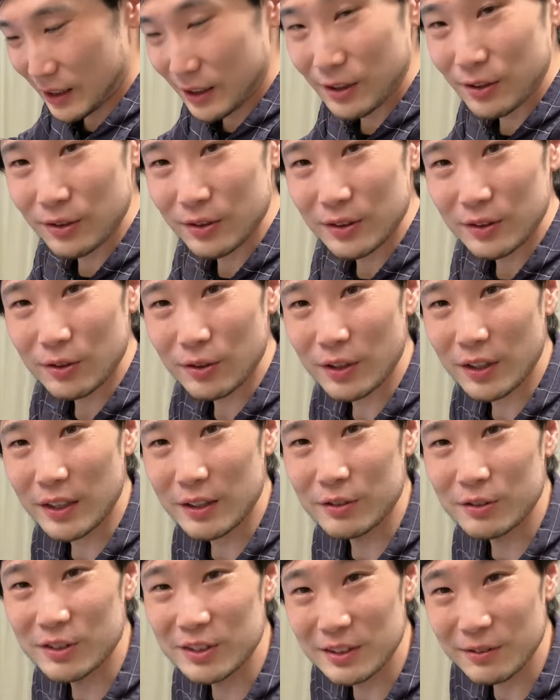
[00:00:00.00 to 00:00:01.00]
ここ
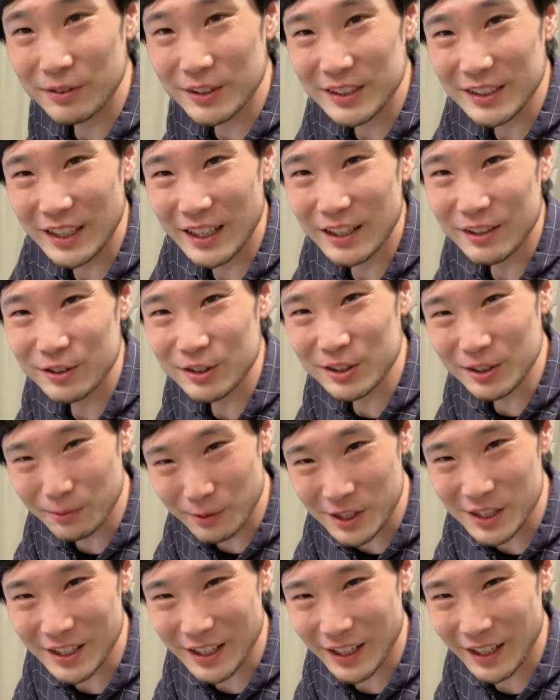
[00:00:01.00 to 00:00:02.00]
れで映りますかね映り
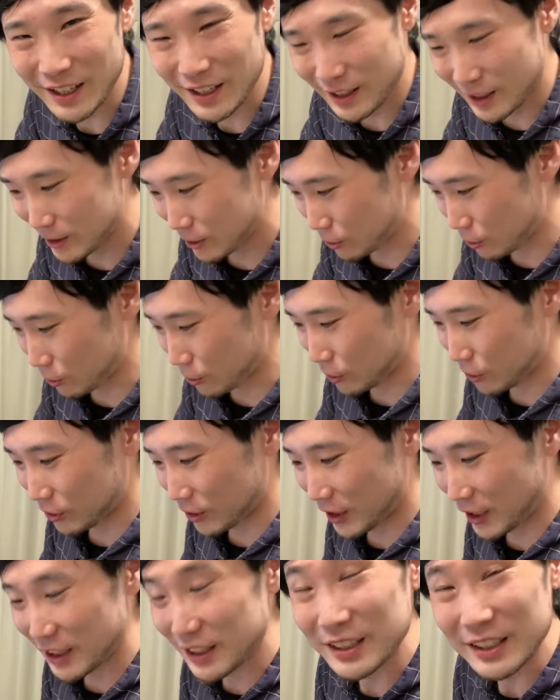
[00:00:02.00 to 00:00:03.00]
ましたね。ということ
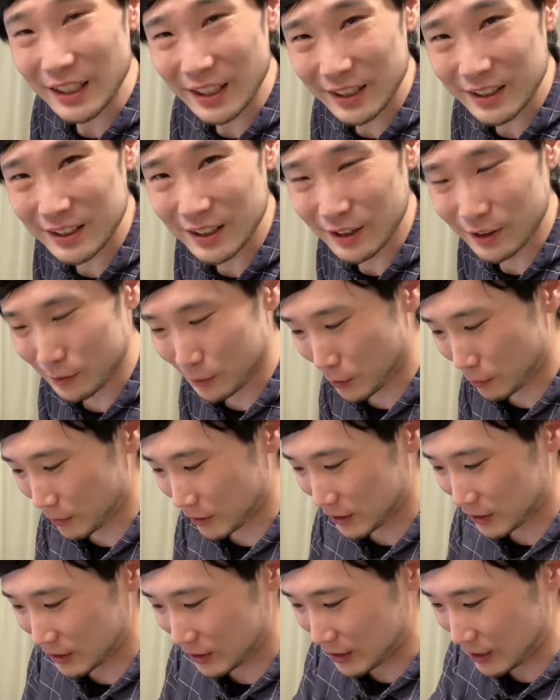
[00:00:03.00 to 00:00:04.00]
で、いただきたいと思い
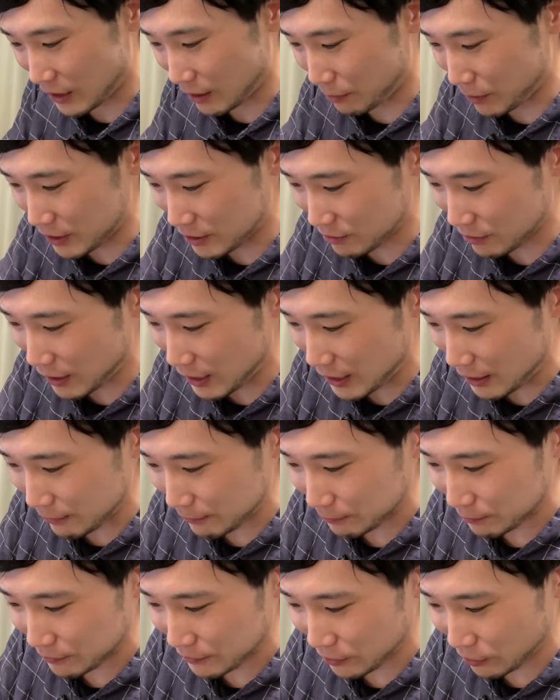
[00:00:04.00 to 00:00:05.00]
ます。じゃあ、まずは、
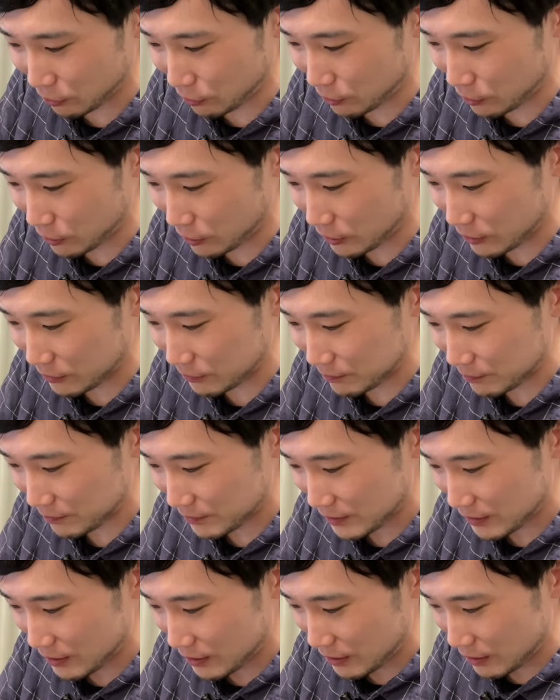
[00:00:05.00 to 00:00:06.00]
この
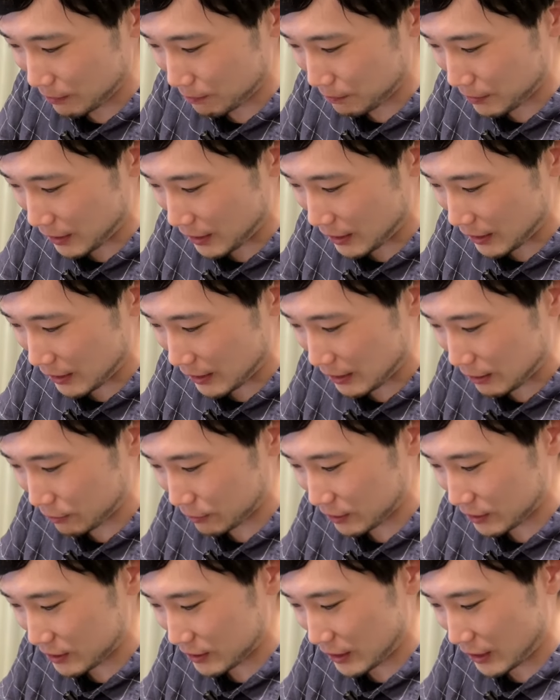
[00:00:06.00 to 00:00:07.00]
バーガー
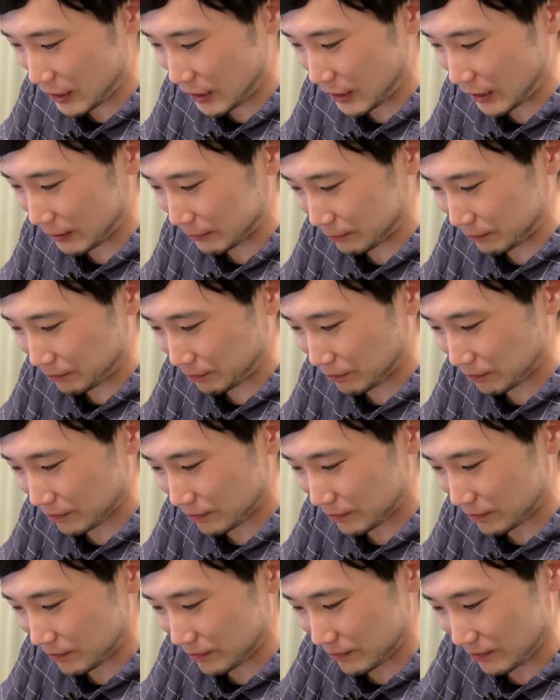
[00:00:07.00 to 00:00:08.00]
をですね、
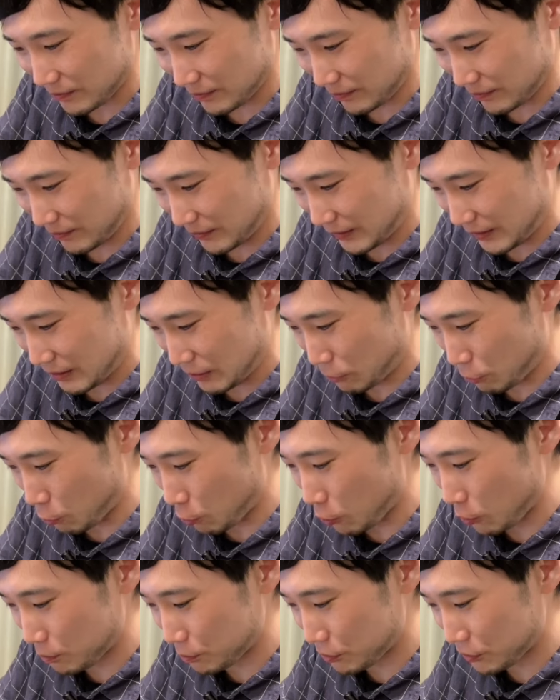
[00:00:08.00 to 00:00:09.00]

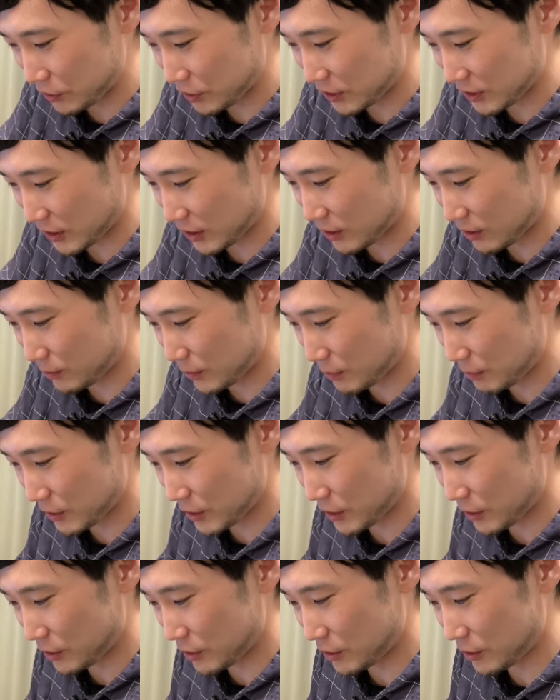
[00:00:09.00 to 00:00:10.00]
オープンしたいと思い
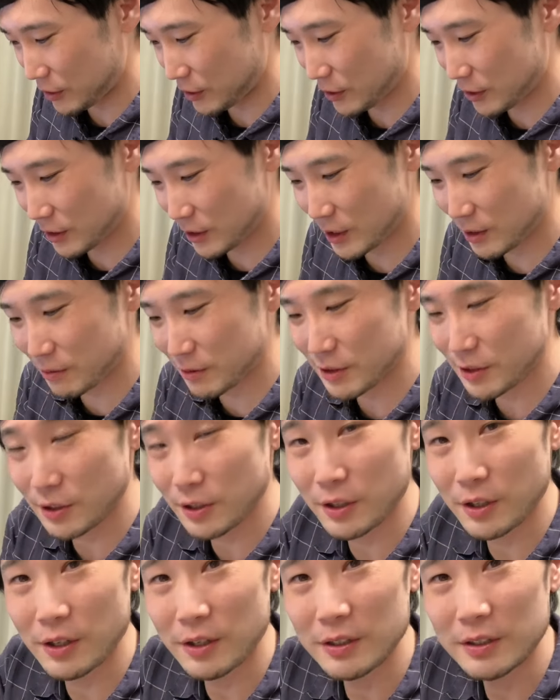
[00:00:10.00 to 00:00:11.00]
ますよ。いきます
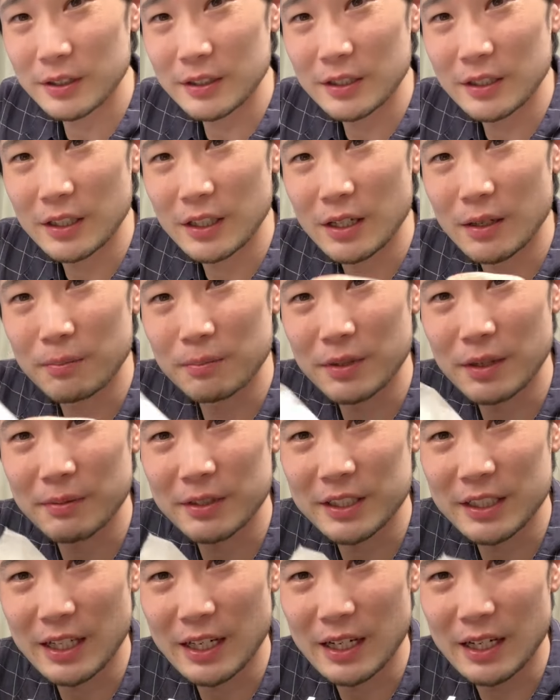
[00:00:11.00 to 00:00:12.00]
よ。見え
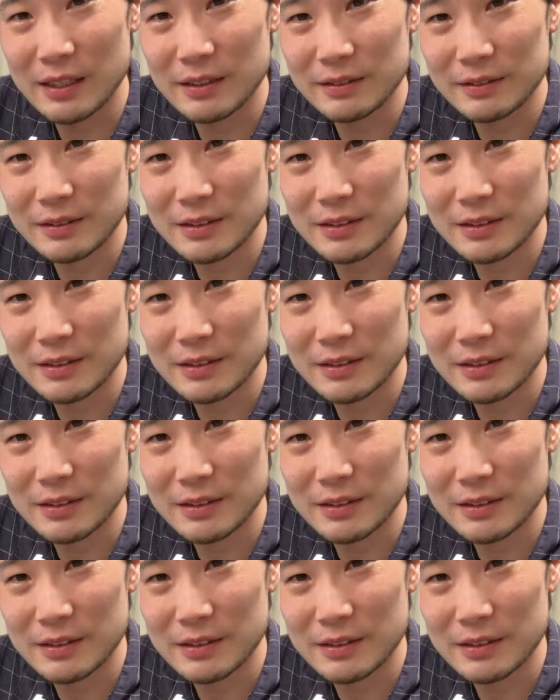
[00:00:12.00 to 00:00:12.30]
ますか